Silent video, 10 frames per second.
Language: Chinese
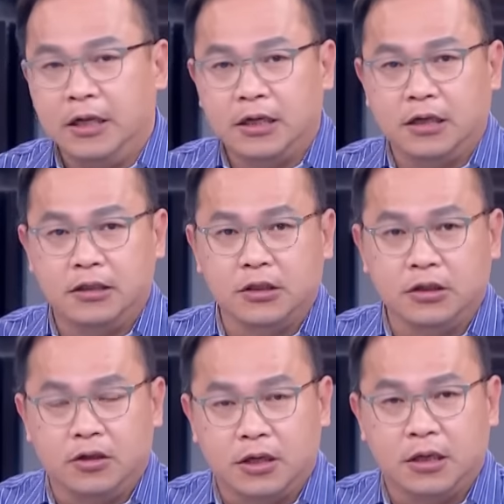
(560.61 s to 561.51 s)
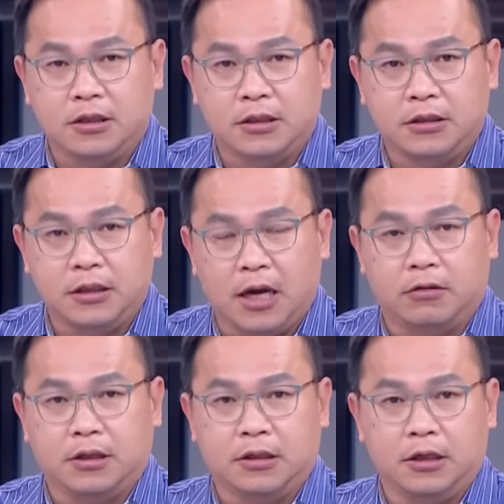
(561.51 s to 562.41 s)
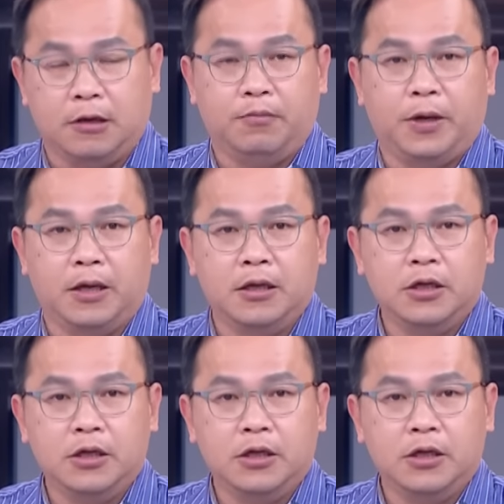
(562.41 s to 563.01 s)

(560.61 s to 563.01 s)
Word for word: 各自用各自要的影片，